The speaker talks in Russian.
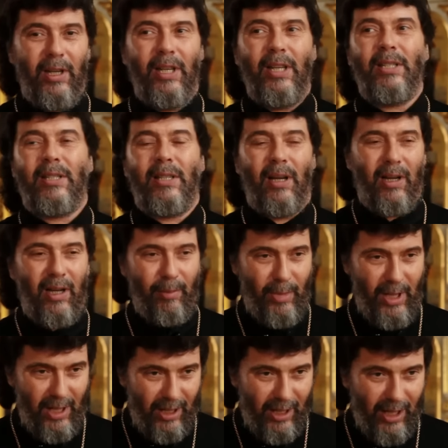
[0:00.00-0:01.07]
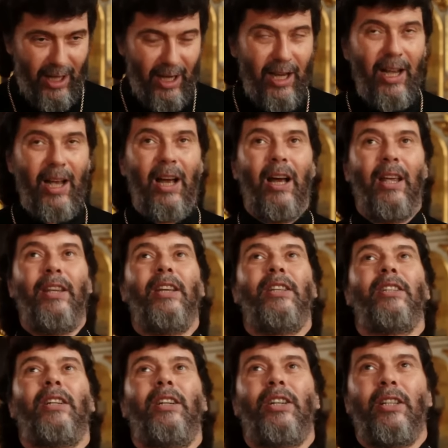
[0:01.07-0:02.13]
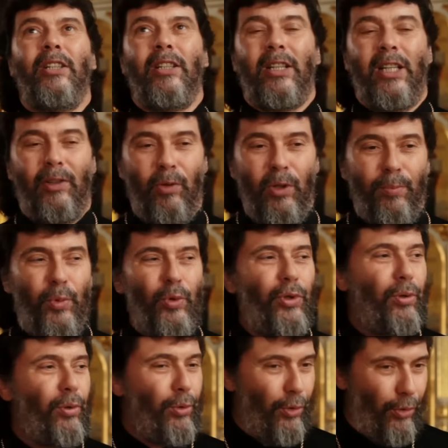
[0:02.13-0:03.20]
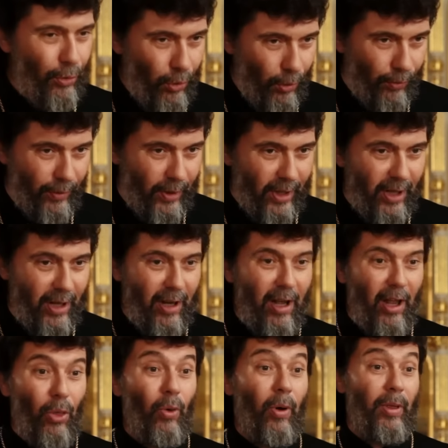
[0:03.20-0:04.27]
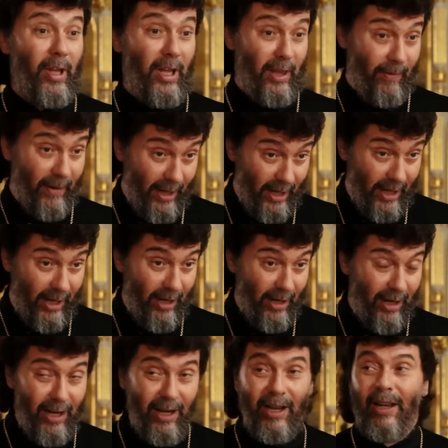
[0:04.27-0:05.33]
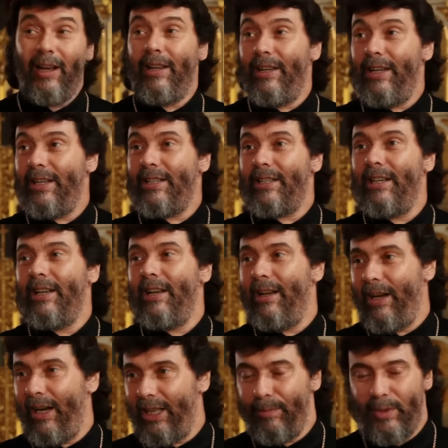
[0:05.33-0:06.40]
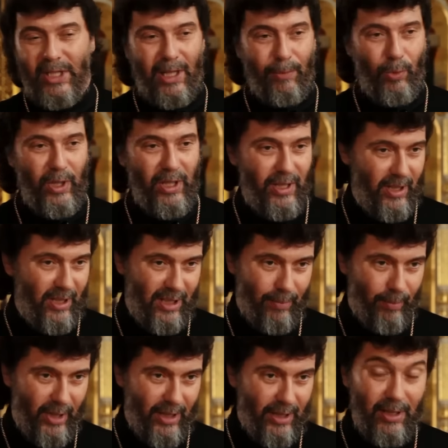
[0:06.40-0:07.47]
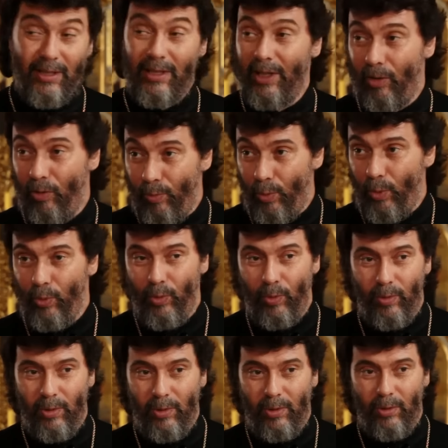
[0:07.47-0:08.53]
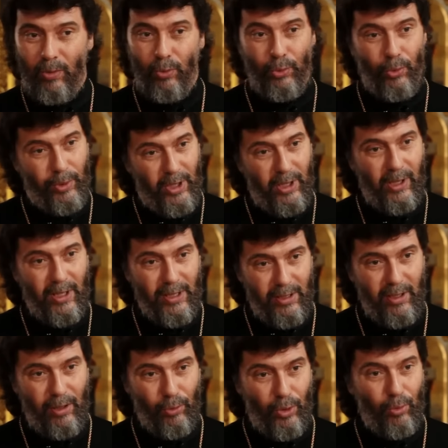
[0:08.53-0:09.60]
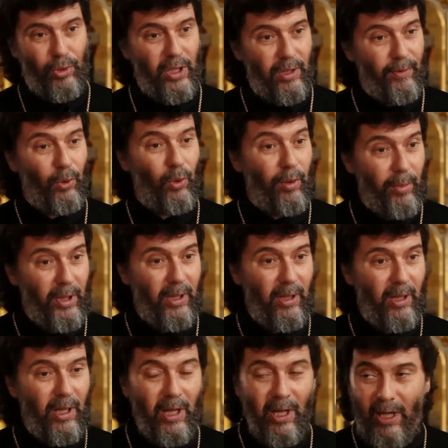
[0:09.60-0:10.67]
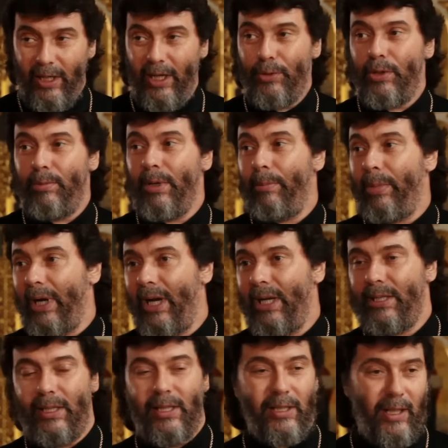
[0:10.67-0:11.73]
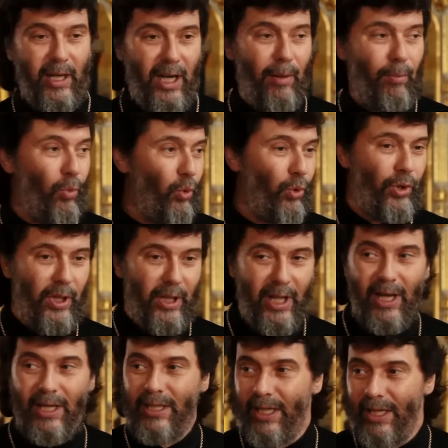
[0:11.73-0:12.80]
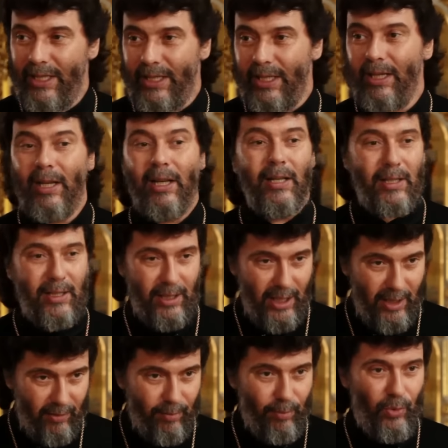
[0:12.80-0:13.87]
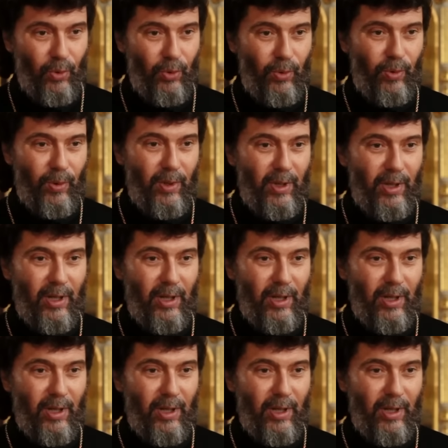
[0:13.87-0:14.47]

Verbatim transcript: есть стакан молока, есть крыша над головой, пусть хрущевка, но она твоя. Есть рядом с тобой отец, мать, слава Богу, у других родителей уже ушли в иной мир. Есть у тебя брат, сестра, муж, жена, дети, слава Богу